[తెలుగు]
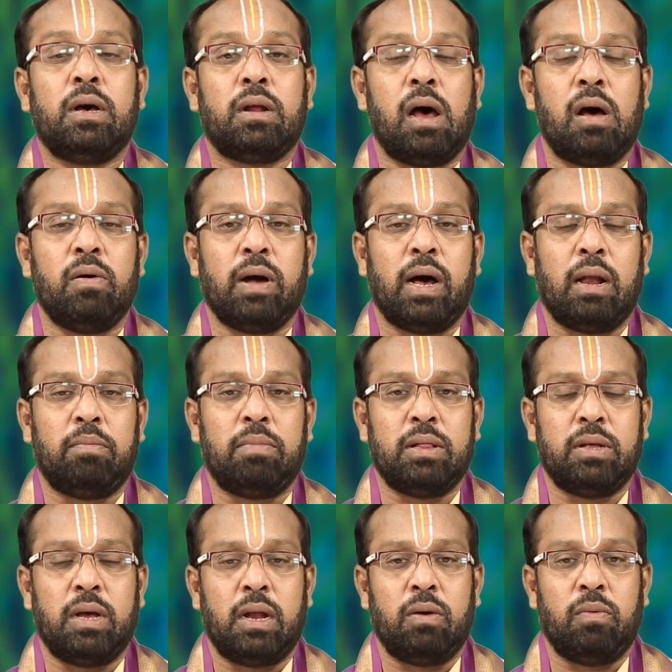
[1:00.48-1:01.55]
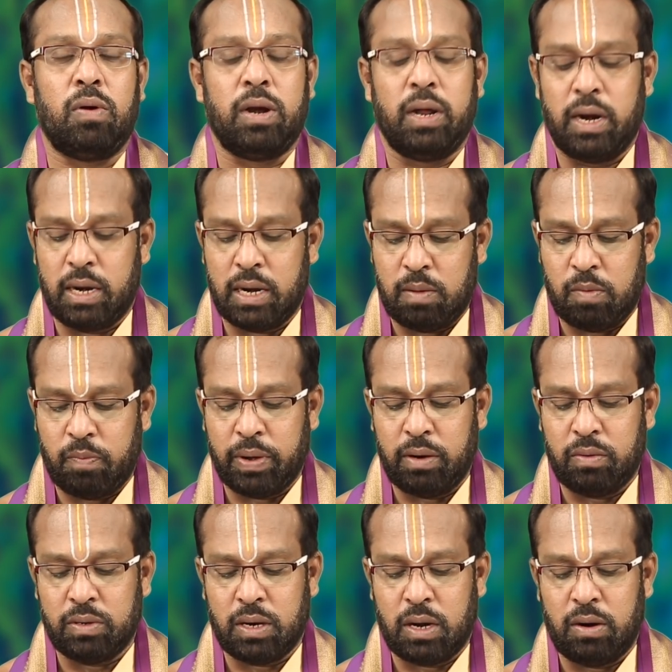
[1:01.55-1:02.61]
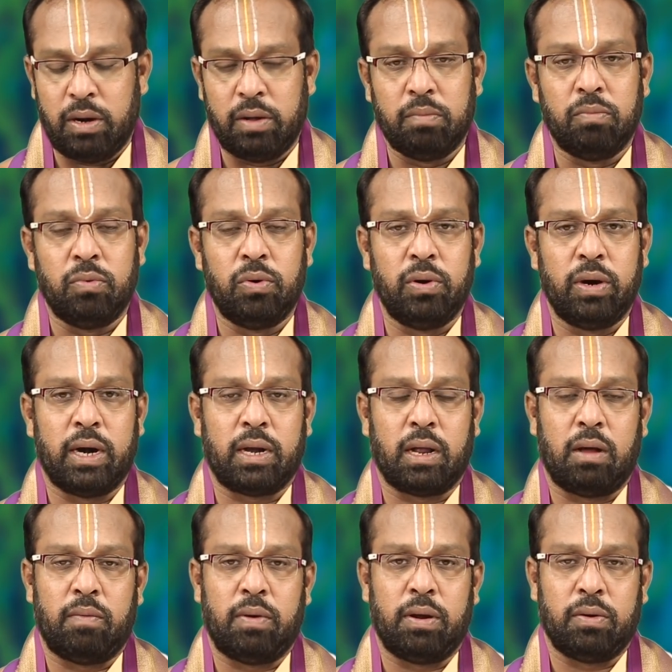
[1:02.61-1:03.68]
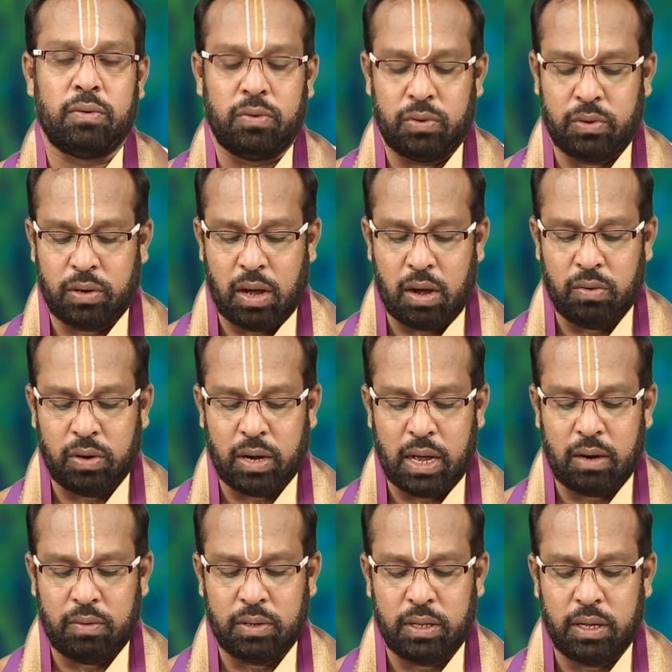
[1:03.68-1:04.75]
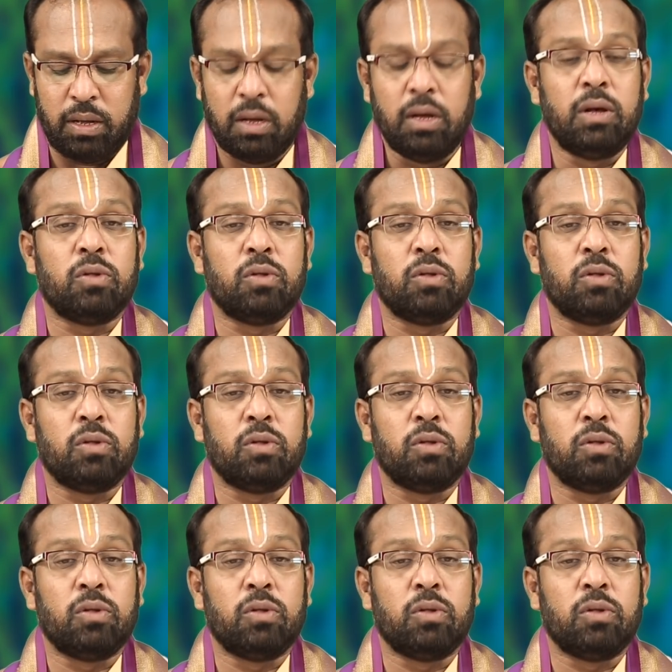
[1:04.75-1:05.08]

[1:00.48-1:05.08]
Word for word: రాహుకాలం మధ్యాహ్నం ఒంటి గంట ముప్పై నిమిషాల నుండి మూడు గంటల వరకు రాహుకాలం ఉంది